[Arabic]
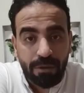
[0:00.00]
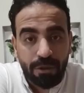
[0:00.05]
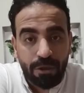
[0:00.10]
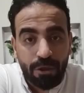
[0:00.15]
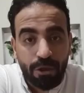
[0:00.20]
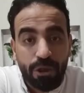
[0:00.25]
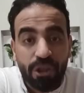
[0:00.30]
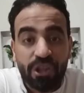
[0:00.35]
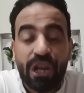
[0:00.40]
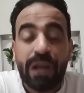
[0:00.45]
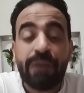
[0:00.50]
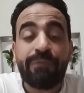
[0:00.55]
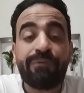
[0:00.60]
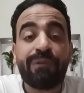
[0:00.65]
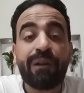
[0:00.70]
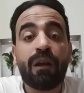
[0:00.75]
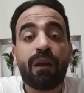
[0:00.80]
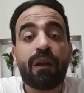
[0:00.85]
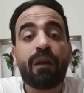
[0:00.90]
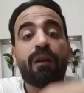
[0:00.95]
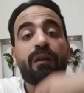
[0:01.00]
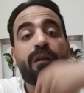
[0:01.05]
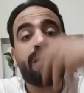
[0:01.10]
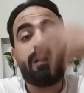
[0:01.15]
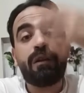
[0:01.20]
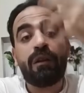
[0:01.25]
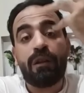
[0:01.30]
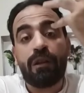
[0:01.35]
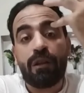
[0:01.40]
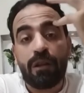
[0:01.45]
شايف العلاقه
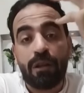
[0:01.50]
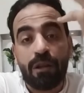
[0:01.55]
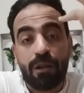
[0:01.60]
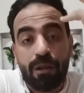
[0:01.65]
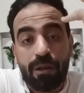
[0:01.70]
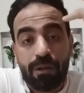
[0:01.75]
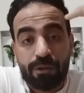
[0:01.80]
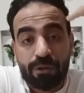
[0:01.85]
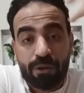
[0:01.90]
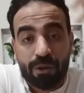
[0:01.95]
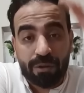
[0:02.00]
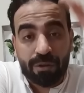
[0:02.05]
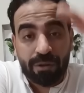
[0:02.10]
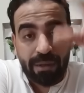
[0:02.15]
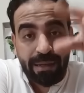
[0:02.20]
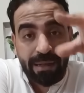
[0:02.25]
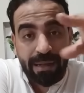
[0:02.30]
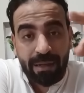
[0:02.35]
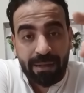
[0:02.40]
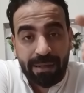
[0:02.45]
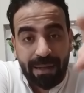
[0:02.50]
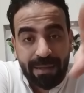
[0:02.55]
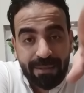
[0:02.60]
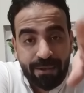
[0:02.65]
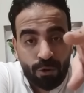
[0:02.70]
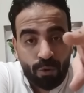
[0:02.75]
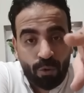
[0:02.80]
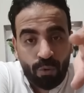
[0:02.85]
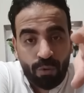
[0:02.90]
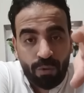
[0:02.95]
الطرديه
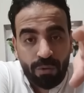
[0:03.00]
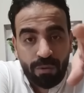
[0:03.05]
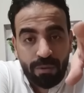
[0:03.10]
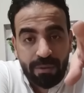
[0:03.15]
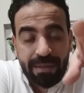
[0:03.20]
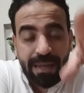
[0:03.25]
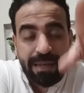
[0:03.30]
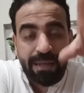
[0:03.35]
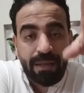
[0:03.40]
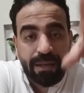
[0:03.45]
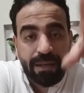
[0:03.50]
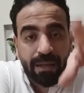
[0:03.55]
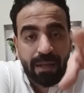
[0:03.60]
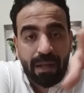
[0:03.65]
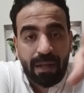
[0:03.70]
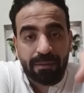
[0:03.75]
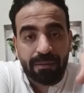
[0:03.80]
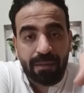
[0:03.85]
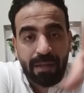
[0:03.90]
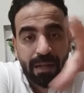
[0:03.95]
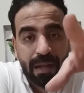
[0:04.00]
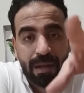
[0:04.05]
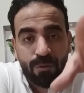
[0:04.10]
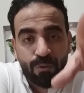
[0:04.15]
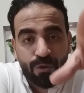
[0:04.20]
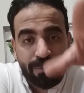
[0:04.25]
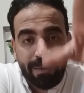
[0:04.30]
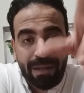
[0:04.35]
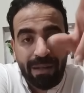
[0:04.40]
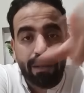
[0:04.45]
الكلاسيكو زي كده عندنا الاهلي
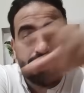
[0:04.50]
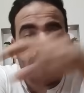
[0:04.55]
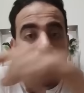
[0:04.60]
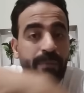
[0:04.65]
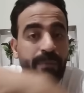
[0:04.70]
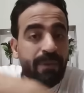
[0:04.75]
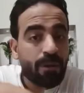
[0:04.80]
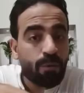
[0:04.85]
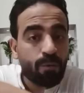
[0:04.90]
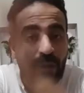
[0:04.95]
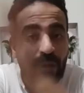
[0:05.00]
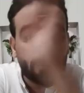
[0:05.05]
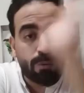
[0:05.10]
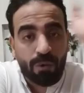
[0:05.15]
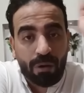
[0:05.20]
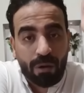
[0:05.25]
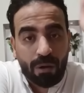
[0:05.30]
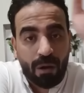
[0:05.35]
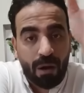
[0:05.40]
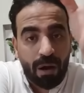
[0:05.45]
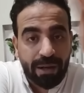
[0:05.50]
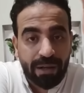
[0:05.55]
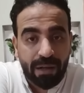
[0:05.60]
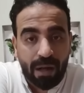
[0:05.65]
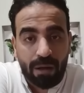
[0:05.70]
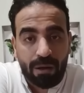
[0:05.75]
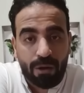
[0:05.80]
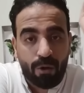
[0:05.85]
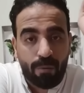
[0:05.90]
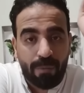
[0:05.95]
والزمالك وما بين الوداد والرجاء اكيد
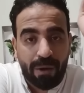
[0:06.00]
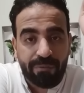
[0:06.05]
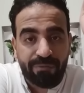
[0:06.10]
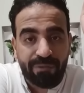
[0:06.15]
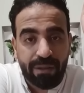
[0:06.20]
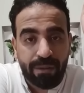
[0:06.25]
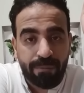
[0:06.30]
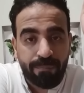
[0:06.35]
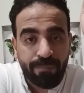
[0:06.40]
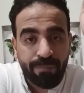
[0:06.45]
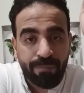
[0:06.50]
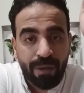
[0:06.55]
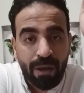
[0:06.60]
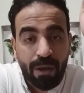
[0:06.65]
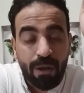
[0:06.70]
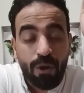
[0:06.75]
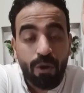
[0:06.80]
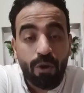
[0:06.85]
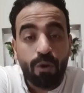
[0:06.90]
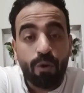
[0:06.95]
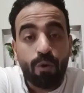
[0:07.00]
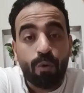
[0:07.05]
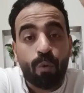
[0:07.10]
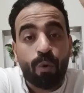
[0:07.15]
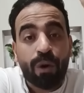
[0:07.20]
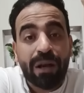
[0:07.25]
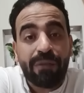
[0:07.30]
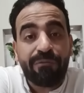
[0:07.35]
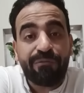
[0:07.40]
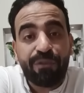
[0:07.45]
حضراتكم عارفين
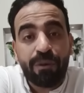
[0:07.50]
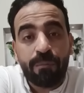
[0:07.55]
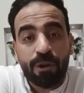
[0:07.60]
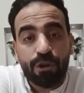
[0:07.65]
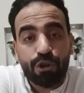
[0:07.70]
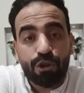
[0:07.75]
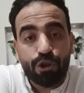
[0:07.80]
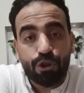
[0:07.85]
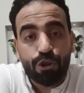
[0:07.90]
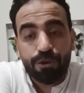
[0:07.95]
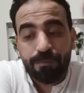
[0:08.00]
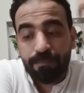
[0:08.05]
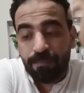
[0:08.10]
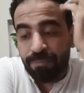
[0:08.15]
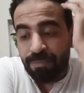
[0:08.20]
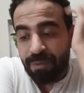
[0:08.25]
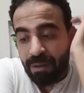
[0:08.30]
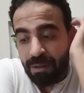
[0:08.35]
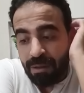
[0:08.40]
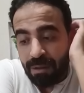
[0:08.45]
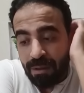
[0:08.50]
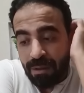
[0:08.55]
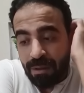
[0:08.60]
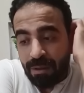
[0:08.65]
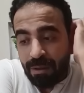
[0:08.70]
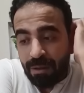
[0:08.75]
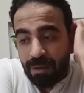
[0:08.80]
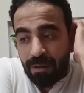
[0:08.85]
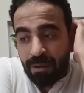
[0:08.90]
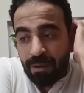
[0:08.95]
وكان في ماتش
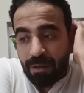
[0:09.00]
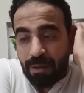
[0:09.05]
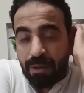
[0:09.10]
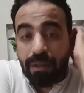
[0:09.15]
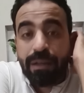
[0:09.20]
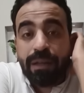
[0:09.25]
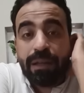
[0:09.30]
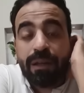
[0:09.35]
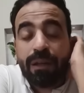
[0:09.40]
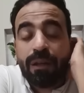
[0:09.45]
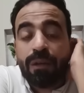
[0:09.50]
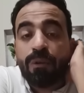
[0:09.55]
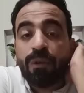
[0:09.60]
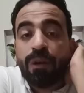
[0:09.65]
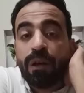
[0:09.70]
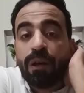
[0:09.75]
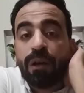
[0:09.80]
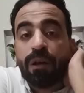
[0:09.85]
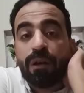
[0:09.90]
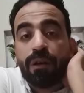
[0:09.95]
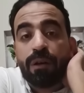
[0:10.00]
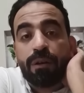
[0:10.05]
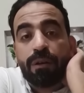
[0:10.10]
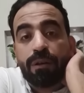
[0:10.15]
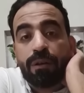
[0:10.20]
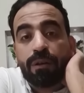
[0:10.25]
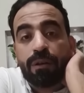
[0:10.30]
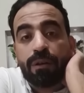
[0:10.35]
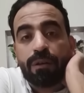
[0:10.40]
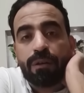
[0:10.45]

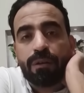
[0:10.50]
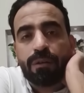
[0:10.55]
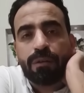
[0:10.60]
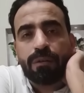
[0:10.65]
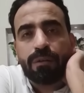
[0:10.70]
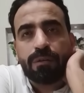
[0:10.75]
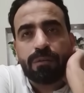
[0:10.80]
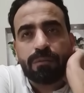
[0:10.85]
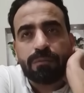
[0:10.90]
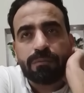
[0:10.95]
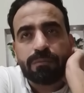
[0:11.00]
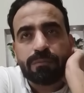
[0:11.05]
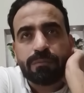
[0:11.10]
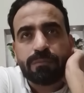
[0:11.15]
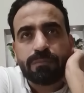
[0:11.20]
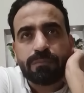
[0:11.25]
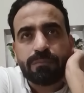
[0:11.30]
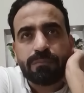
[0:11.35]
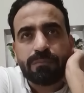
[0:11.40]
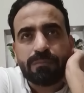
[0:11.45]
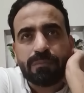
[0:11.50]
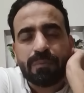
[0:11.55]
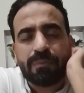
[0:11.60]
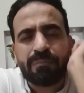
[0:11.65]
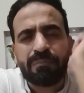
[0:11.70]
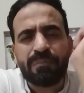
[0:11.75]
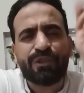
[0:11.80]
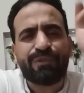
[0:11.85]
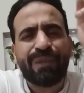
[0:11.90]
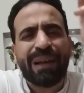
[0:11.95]
لل
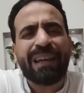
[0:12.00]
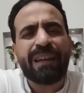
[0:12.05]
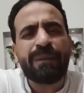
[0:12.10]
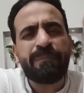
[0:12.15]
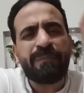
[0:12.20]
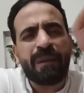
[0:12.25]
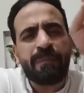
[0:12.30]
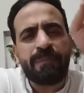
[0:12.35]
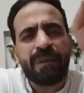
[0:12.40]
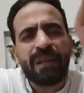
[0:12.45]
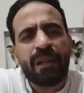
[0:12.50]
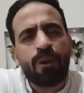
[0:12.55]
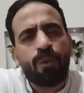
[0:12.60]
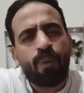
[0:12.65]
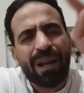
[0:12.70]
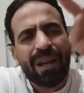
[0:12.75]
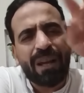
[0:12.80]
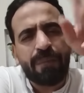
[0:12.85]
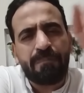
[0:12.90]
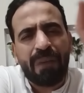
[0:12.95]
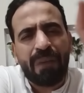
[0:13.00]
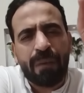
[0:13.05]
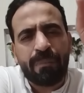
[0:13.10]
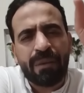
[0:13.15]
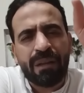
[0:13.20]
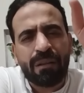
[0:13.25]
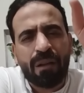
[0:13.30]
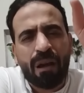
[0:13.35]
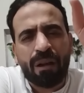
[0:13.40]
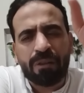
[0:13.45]
مش فاكر مين اللي وجب مع
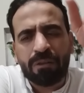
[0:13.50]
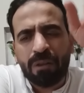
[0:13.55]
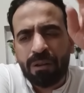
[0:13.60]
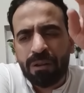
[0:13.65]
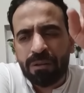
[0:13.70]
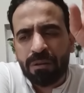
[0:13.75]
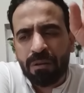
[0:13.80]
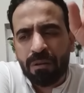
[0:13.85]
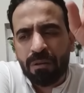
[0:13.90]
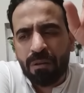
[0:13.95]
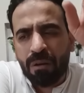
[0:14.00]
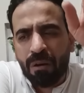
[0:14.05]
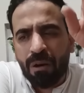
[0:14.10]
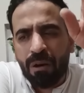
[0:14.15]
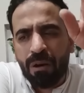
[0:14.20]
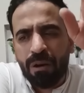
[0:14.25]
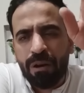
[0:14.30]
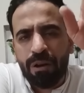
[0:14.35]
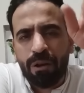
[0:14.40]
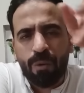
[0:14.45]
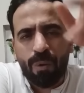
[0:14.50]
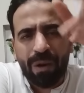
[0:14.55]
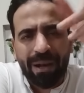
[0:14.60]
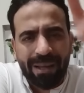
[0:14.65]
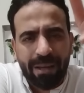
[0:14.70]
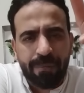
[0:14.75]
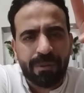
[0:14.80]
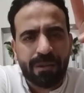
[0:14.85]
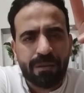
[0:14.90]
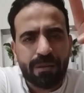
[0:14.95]
مين اعتقد الرجاء اللي
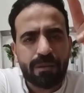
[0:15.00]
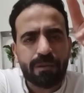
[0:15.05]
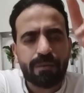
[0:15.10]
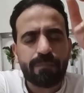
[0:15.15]
وجبت